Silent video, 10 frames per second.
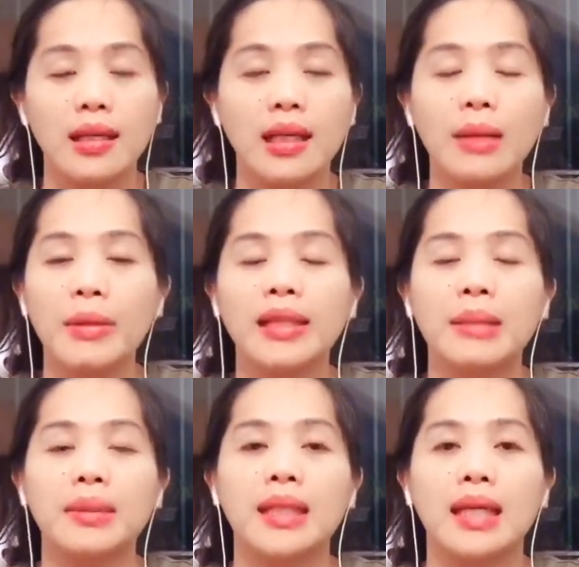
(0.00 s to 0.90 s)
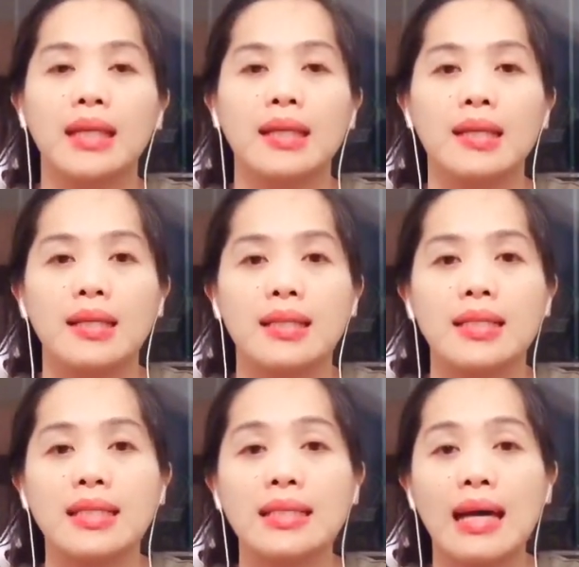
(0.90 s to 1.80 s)
nga madamot dagiti
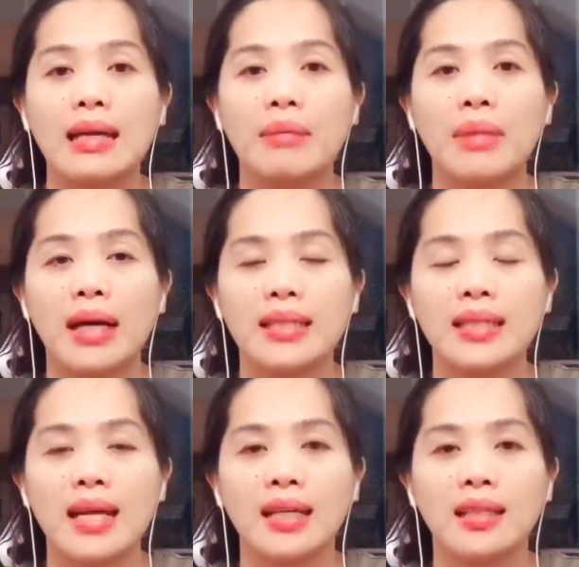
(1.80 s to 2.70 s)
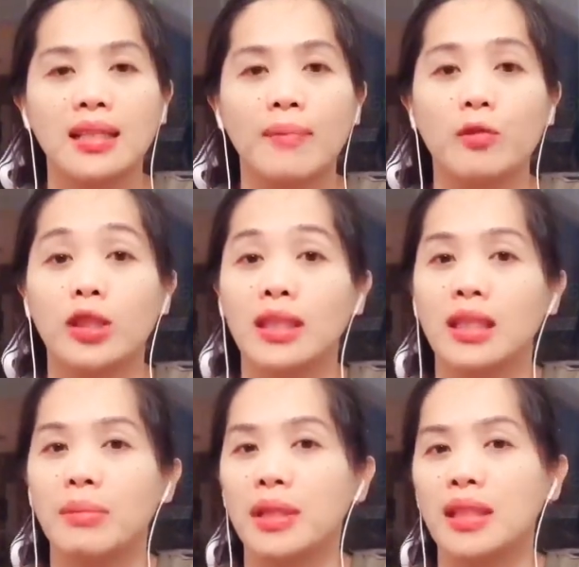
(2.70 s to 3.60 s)
saan ang makasangit ngam no
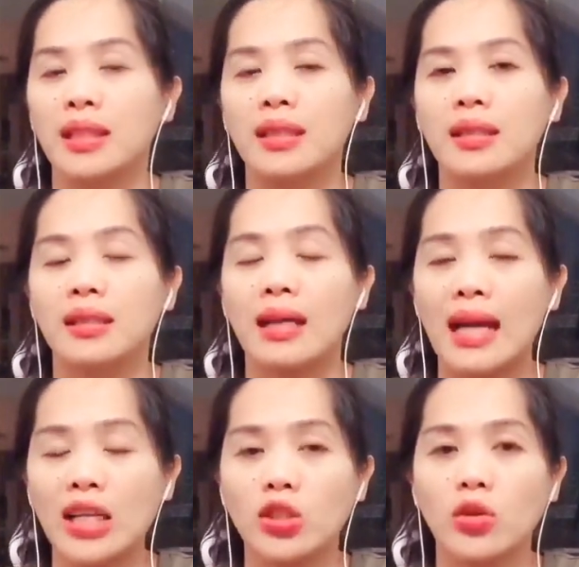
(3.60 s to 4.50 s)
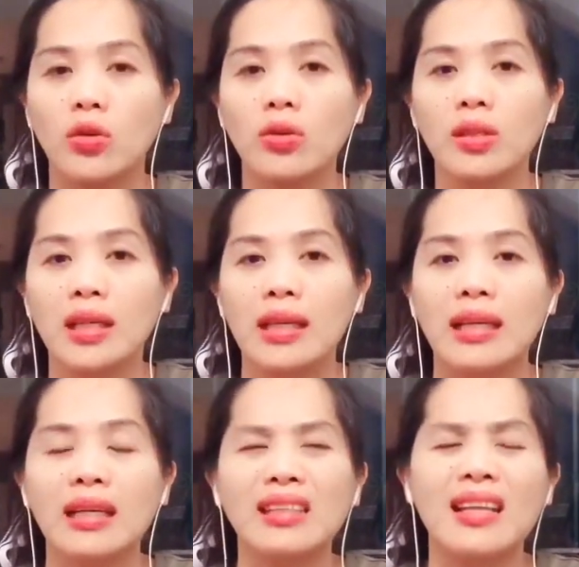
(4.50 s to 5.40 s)
iti radyo
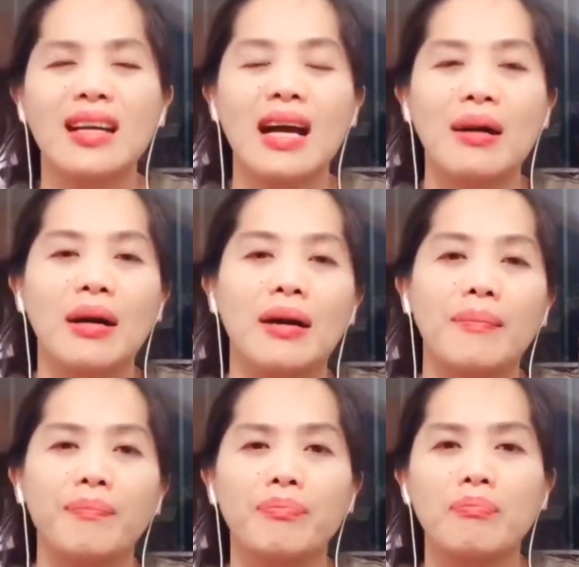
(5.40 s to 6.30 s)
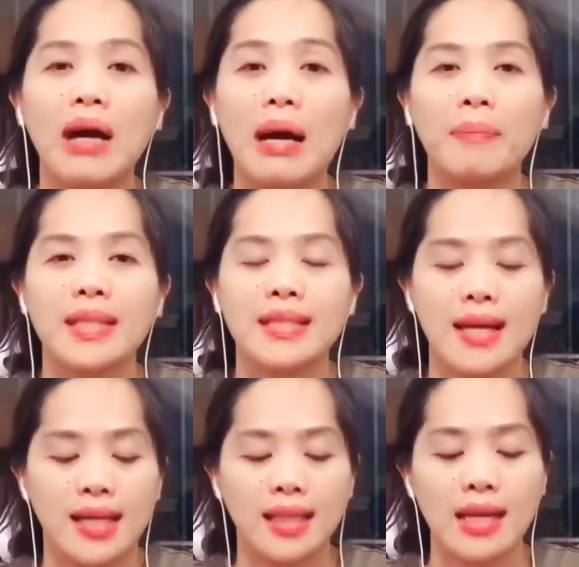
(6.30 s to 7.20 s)
kat talaga uh,
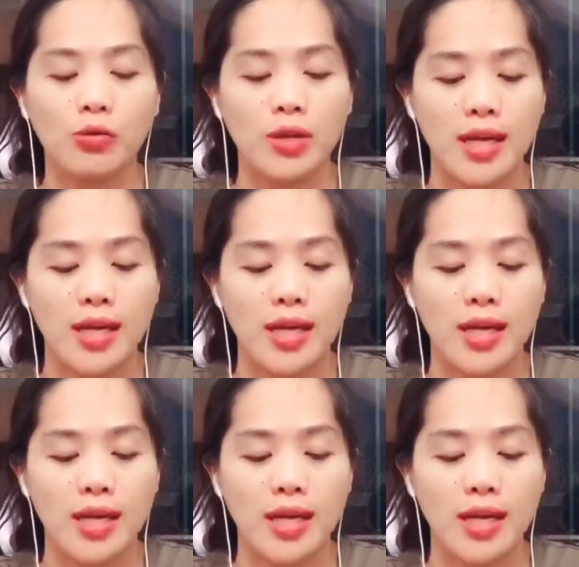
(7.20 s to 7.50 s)
makapasangit ako